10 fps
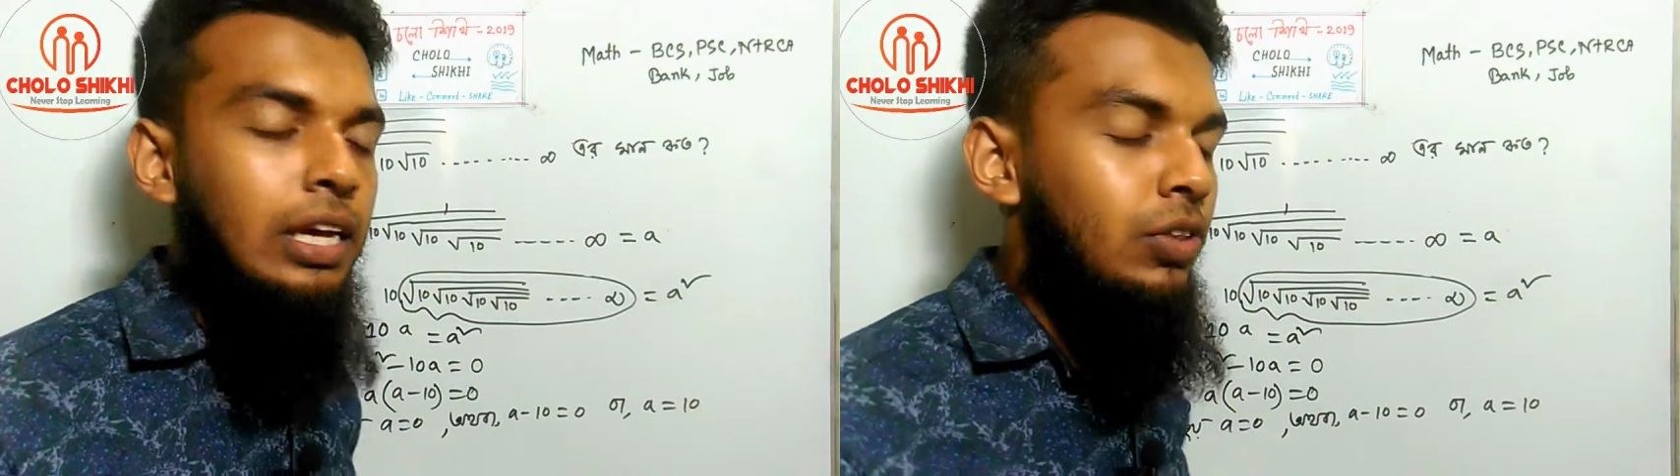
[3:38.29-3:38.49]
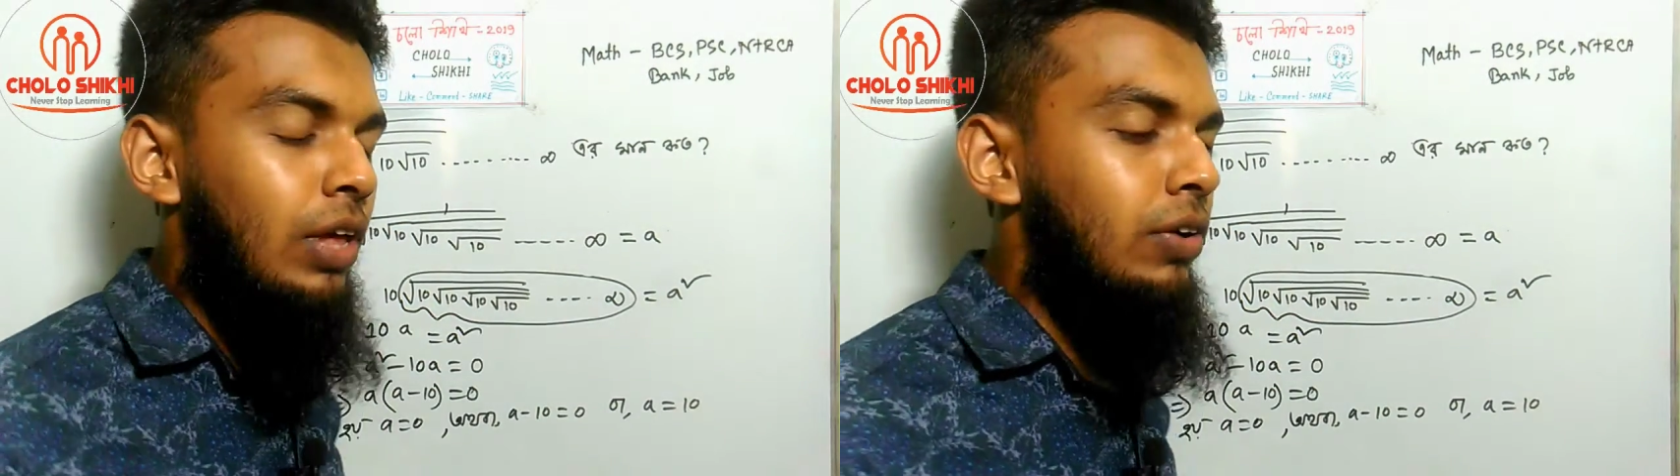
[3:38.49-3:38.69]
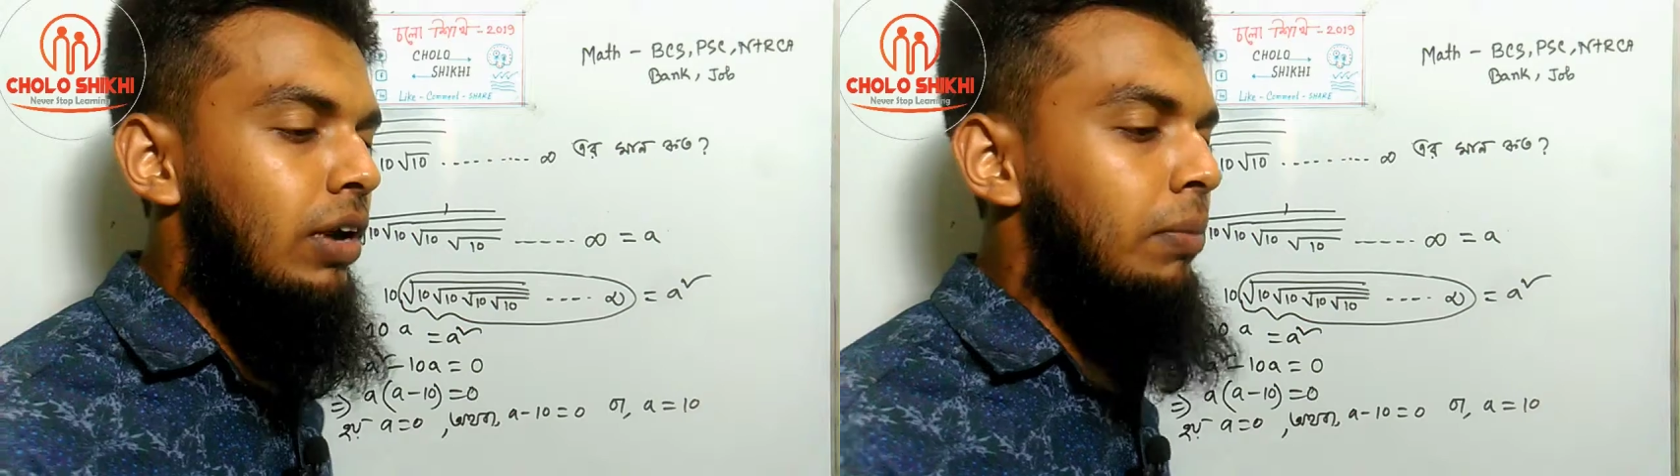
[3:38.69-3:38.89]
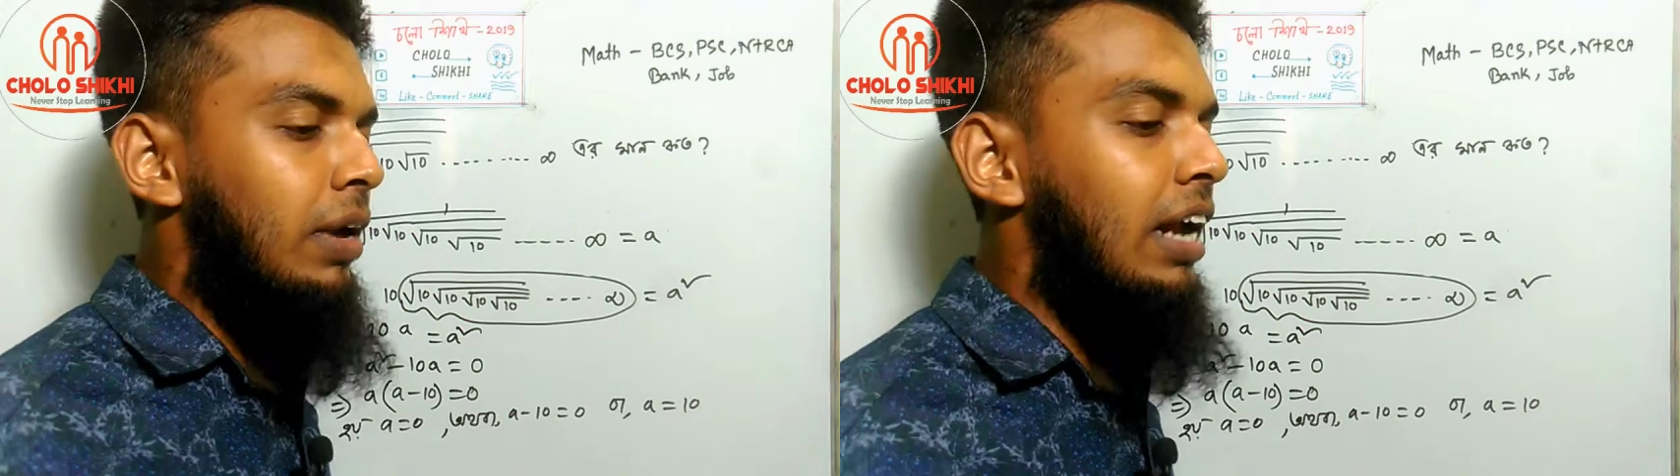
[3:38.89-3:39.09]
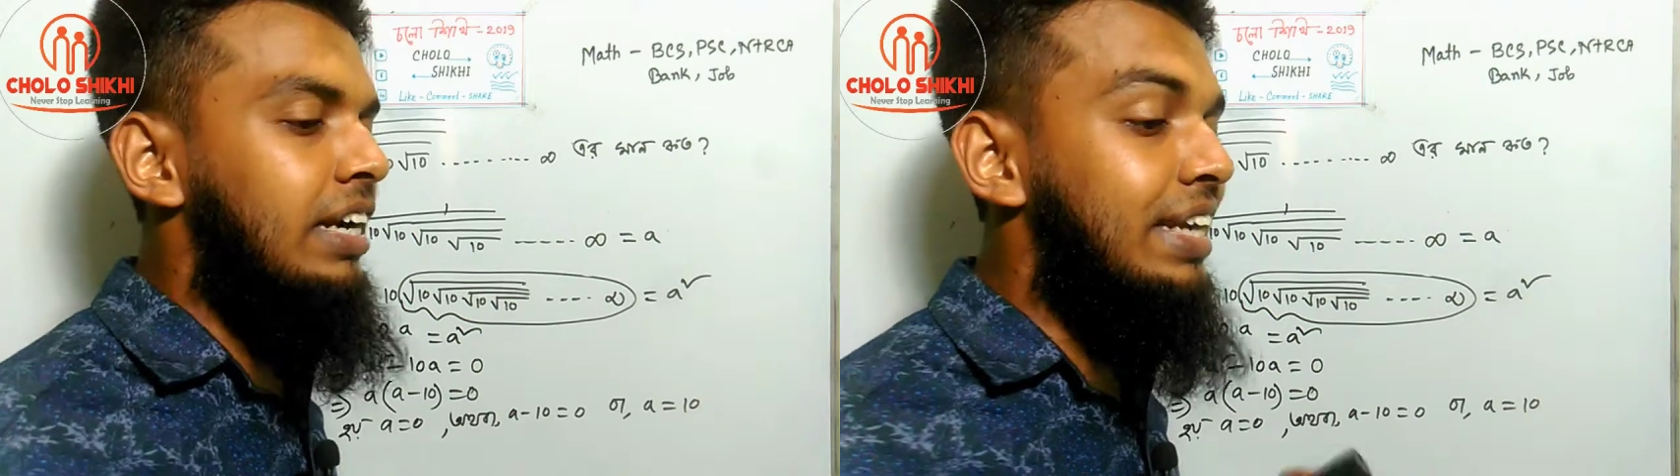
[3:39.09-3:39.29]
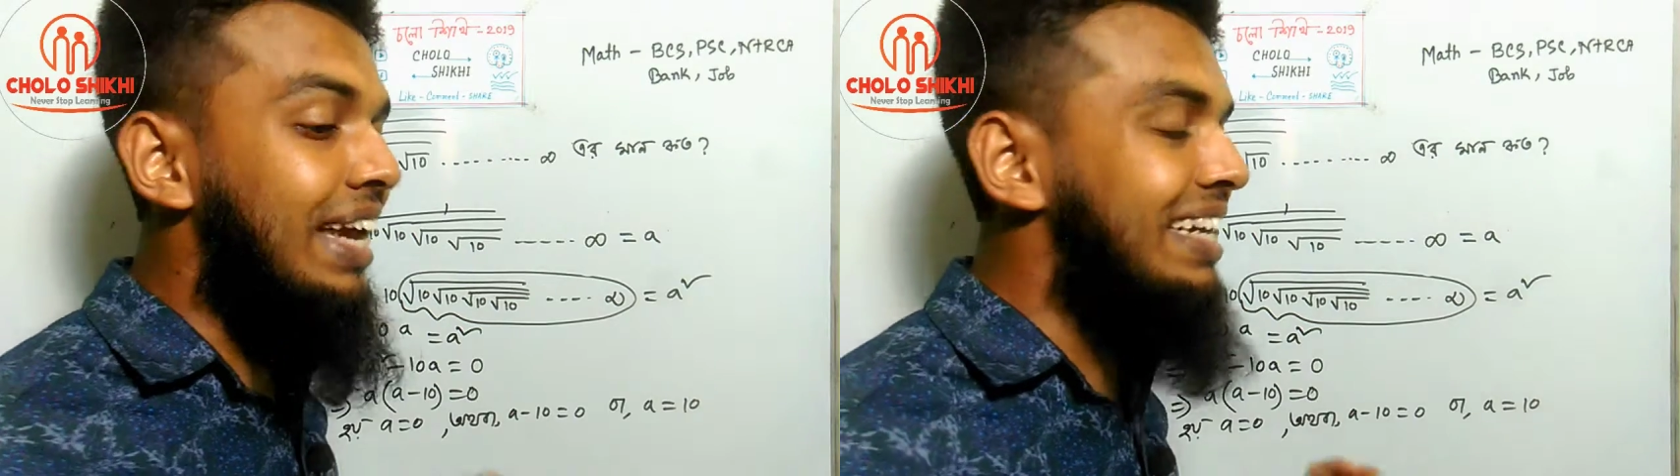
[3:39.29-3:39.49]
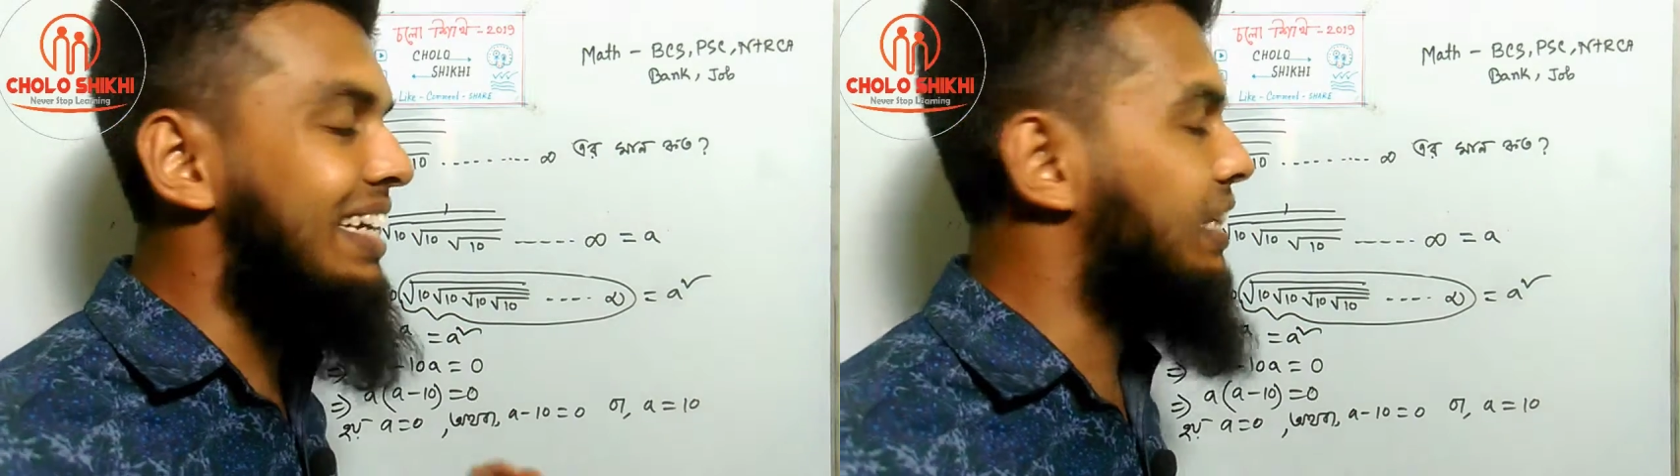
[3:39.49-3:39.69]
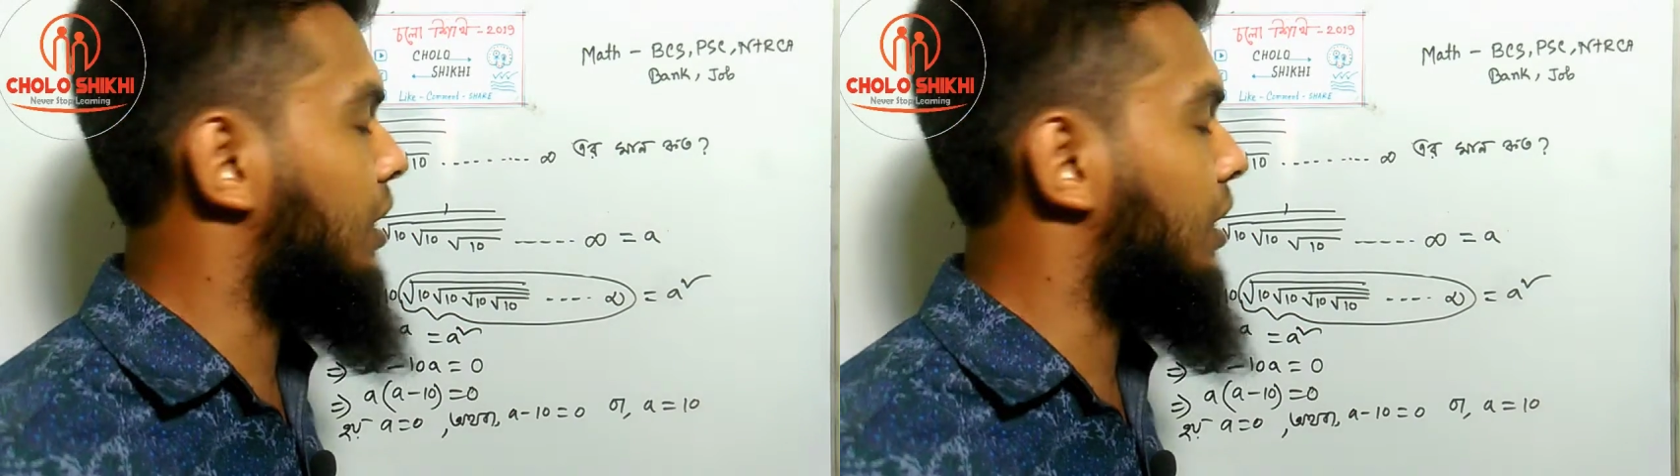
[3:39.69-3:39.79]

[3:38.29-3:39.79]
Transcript: তো এখন আমরা টেকনিক